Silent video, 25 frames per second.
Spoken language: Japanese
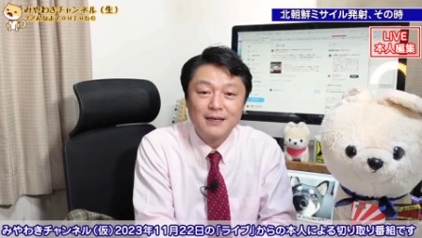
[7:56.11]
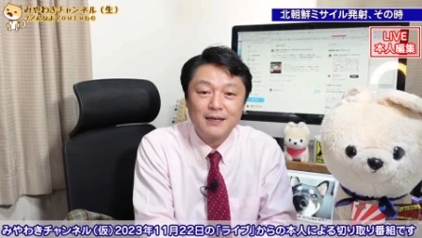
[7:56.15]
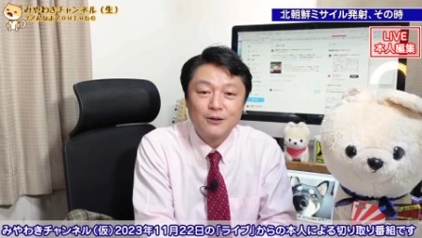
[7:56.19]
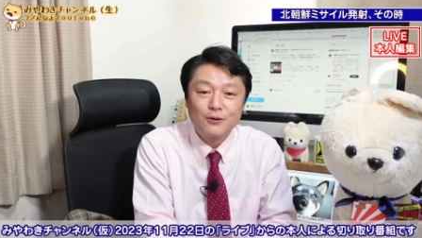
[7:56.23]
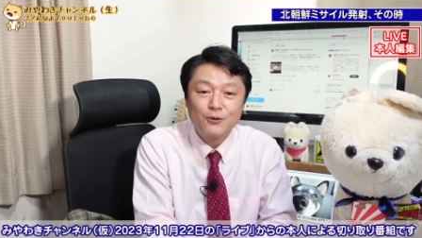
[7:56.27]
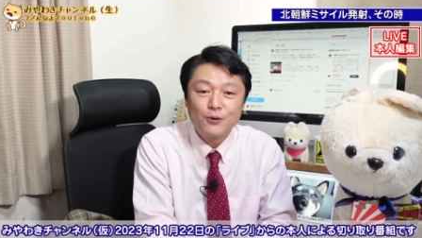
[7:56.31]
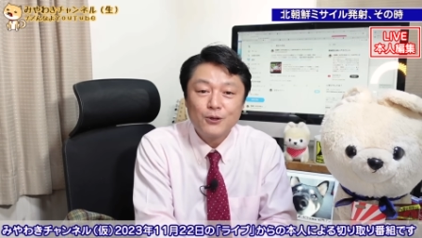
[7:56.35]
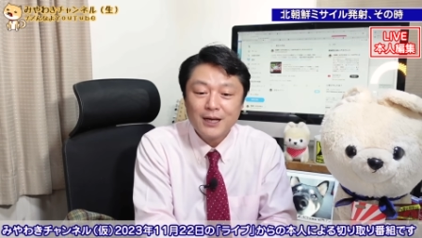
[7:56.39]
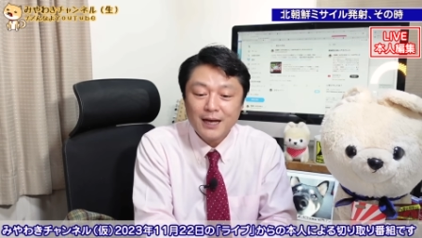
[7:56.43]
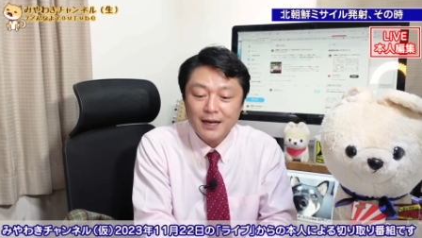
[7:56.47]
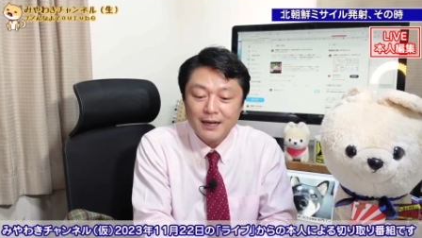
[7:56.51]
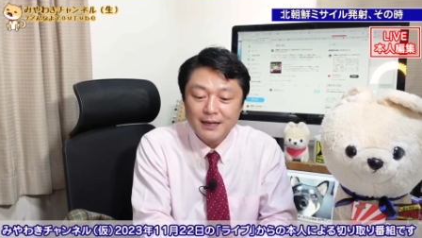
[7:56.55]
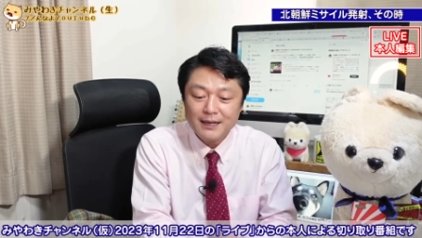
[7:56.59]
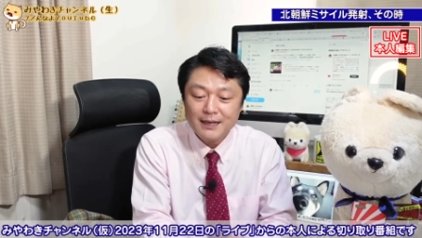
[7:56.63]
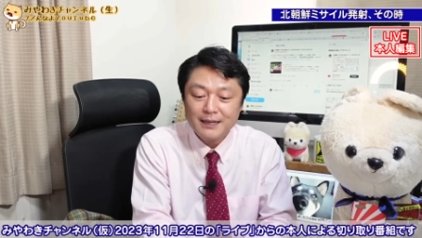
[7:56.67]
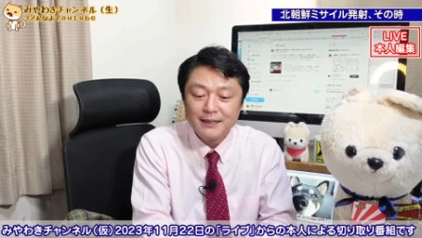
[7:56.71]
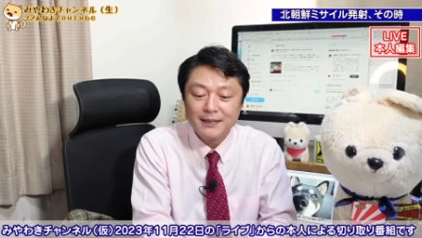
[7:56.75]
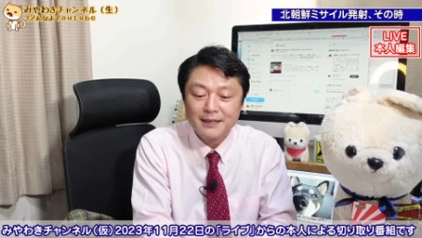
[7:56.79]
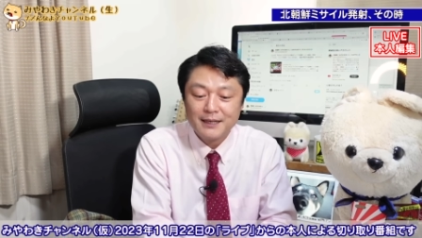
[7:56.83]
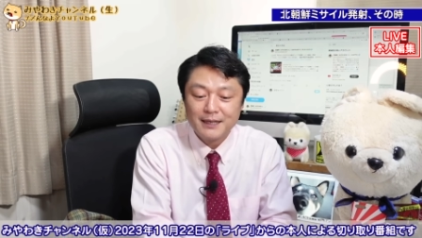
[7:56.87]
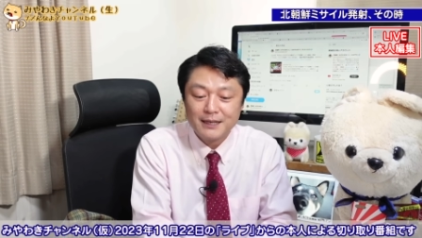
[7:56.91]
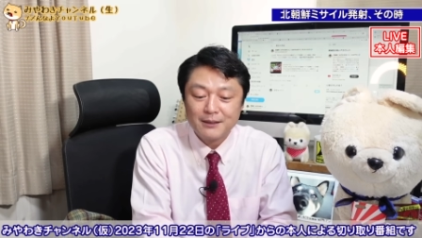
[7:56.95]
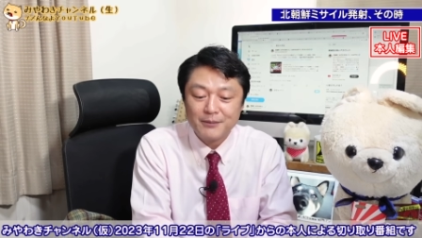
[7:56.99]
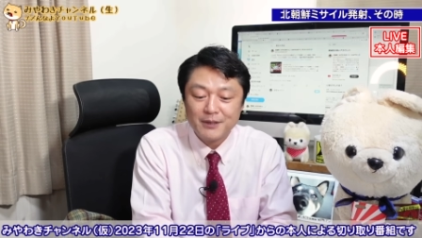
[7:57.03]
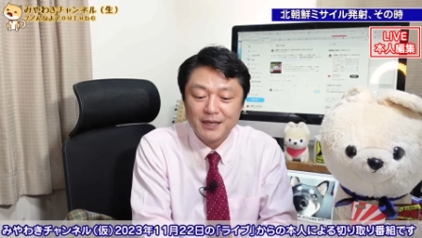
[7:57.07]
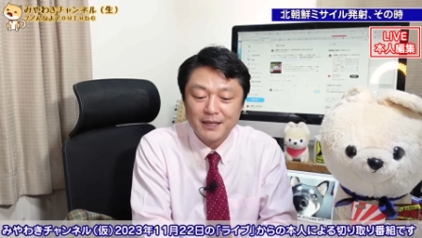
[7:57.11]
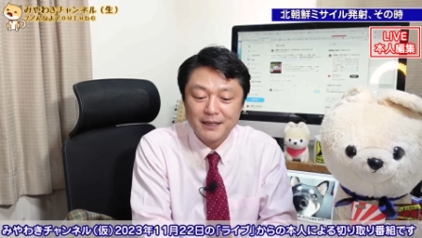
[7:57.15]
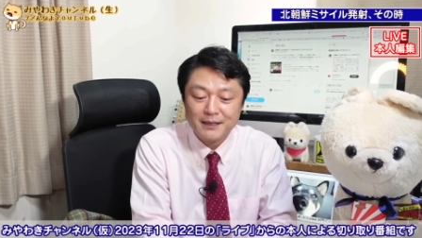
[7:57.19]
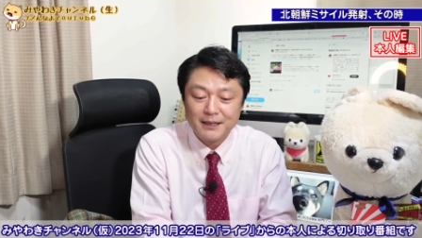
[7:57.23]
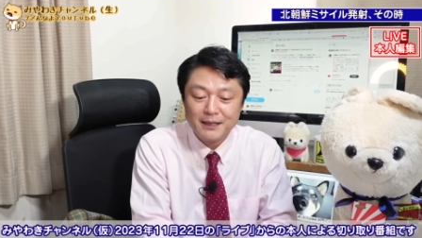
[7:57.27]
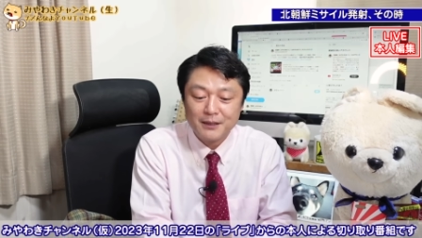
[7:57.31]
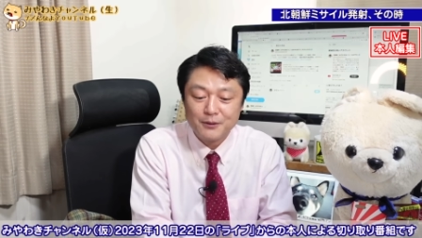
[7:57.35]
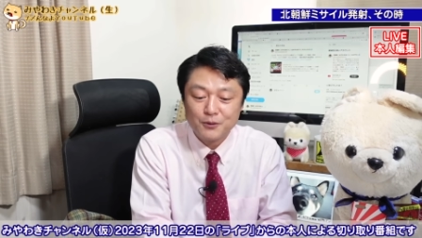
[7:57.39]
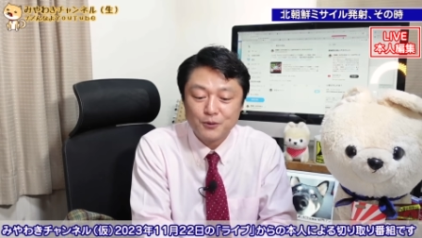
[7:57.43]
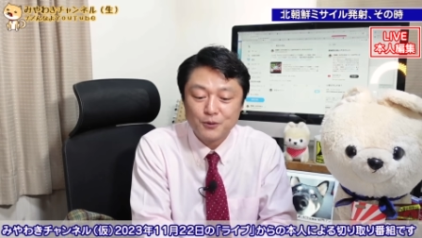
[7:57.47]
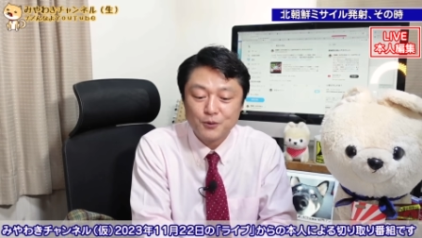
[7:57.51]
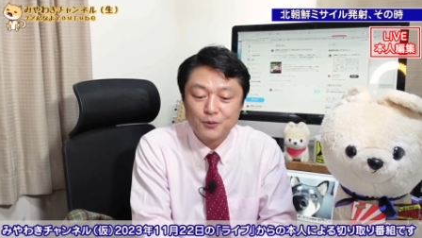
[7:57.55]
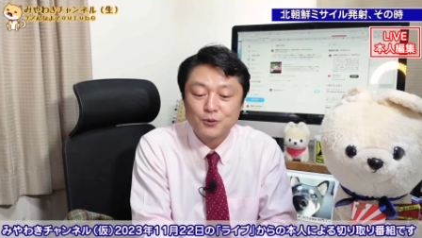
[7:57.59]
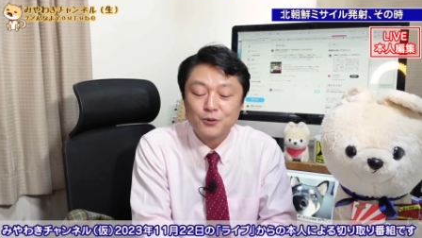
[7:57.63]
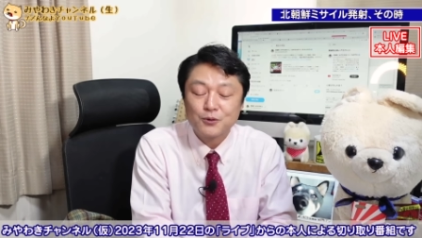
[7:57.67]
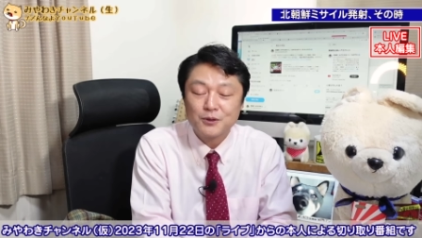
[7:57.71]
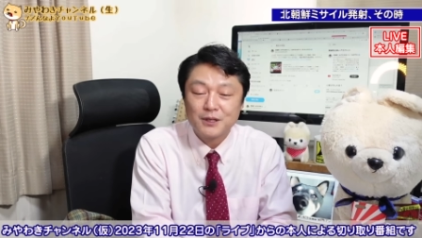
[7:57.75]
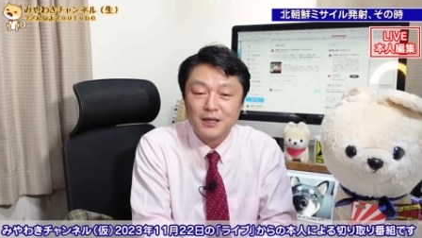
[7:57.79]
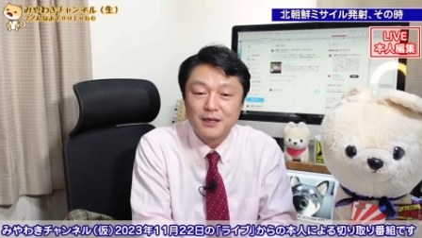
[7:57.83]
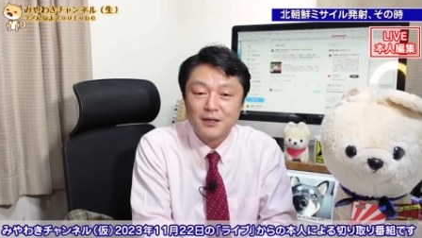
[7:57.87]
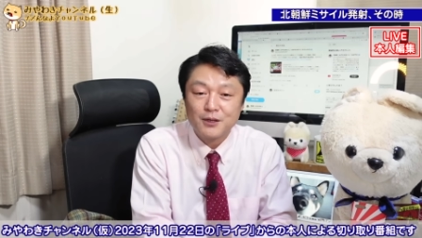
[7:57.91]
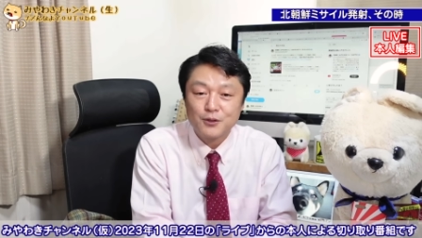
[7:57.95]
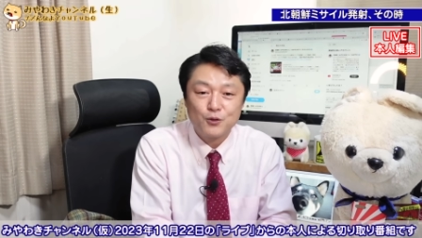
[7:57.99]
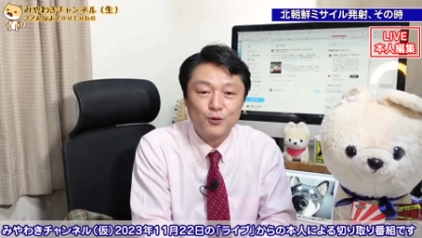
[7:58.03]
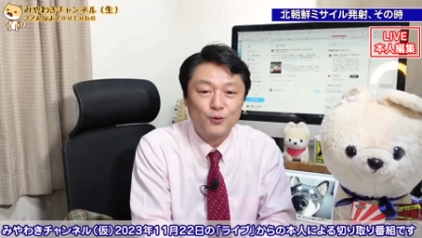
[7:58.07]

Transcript: これ考えなければいけないということで、